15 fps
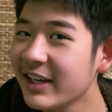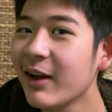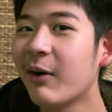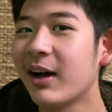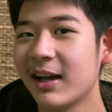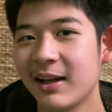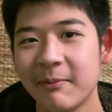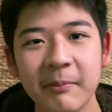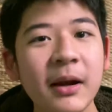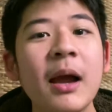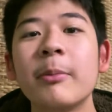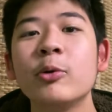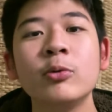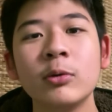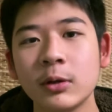เดียว อ่ะ มันกลาย
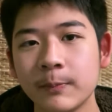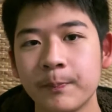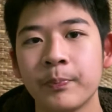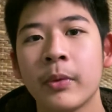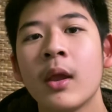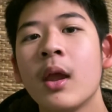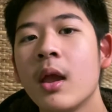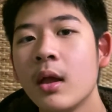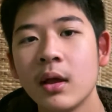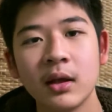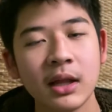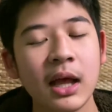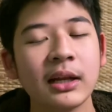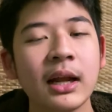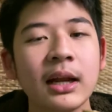เป็นลูกพุ่ง
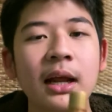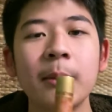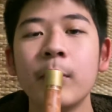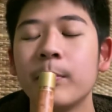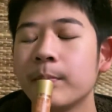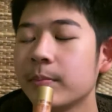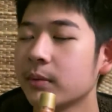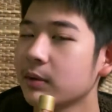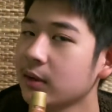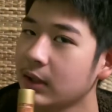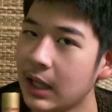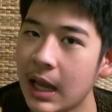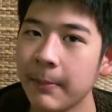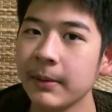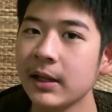ถัดกันนะครับผม
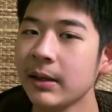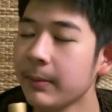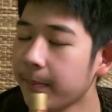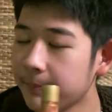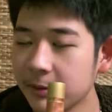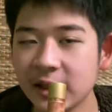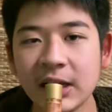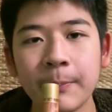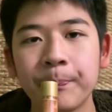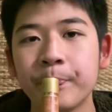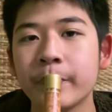ถ้าเป็นเล่นแบบเรียบ